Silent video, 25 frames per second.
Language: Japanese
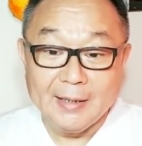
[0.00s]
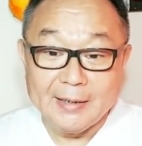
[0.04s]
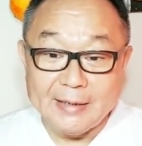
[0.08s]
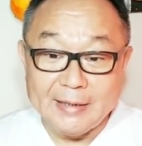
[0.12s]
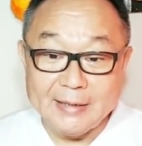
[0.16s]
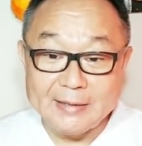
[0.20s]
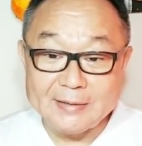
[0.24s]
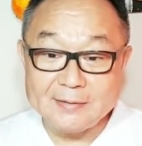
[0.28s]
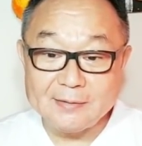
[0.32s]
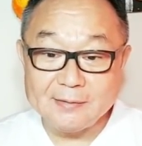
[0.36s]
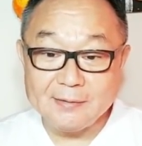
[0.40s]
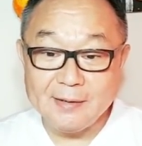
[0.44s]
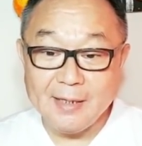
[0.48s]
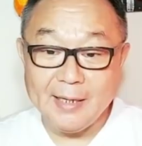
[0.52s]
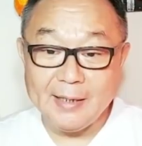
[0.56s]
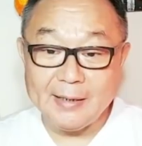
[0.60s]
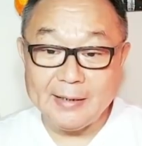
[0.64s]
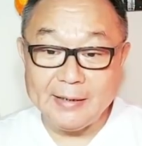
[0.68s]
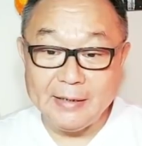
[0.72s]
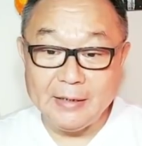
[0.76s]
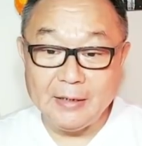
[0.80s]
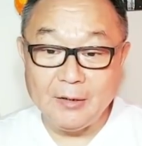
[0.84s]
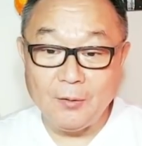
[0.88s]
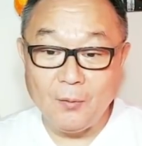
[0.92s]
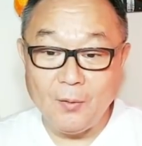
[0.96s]
いずれ
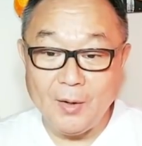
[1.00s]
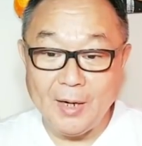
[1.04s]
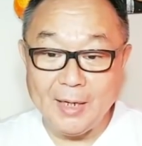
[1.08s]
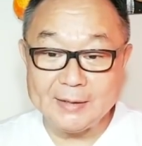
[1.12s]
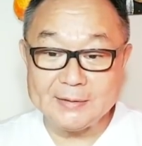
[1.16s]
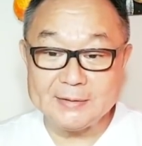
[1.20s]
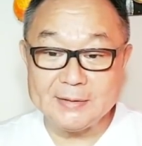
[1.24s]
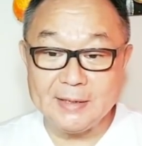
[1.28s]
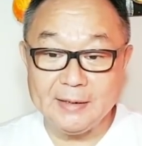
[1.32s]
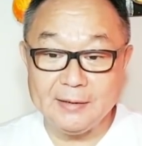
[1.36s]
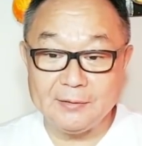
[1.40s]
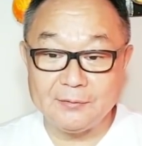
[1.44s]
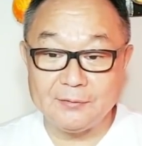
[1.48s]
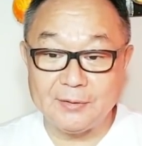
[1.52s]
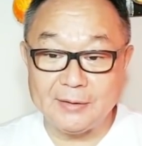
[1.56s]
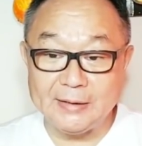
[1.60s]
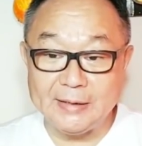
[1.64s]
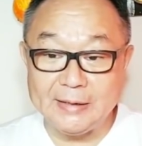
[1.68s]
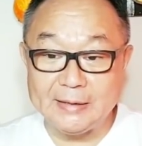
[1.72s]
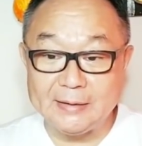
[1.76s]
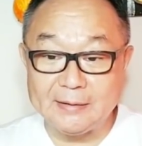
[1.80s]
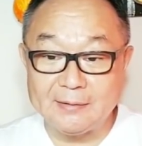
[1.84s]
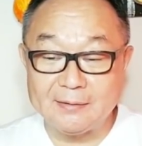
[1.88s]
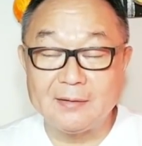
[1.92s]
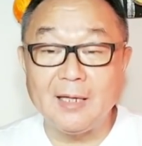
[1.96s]
色あせる
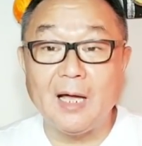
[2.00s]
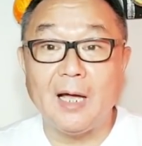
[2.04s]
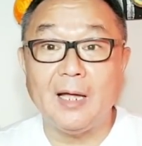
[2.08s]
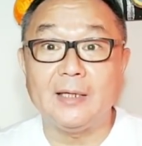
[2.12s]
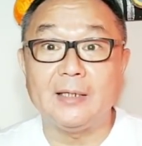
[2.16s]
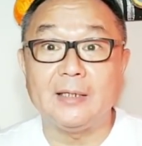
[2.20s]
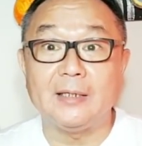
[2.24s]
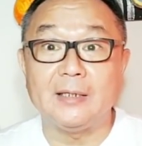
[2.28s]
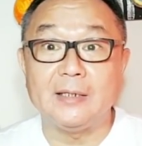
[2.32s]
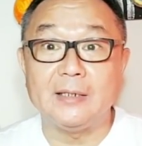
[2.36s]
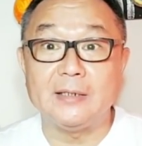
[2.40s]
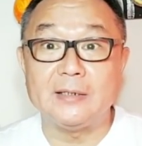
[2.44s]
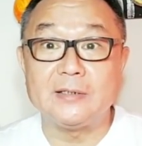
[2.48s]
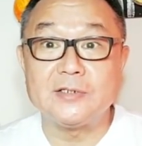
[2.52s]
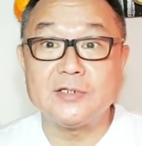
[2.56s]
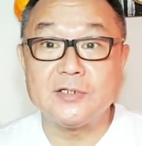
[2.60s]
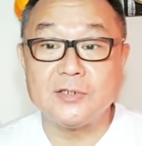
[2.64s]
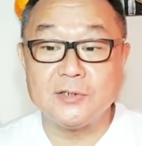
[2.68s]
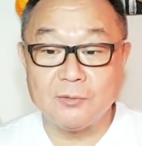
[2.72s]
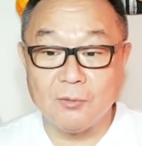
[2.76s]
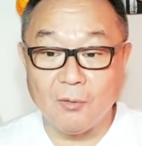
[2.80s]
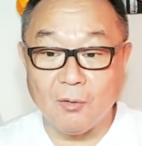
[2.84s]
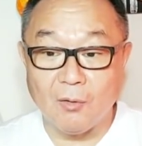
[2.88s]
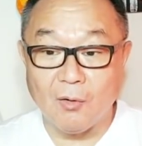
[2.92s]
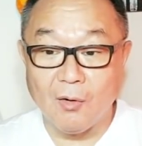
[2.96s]
一帯一
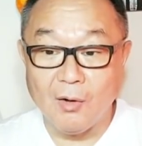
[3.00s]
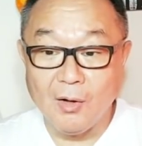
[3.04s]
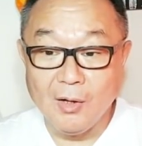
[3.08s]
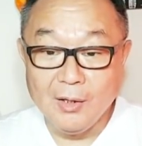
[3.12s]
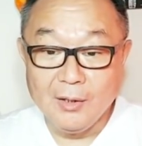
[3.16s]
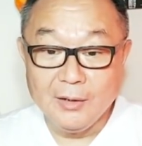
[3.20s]
路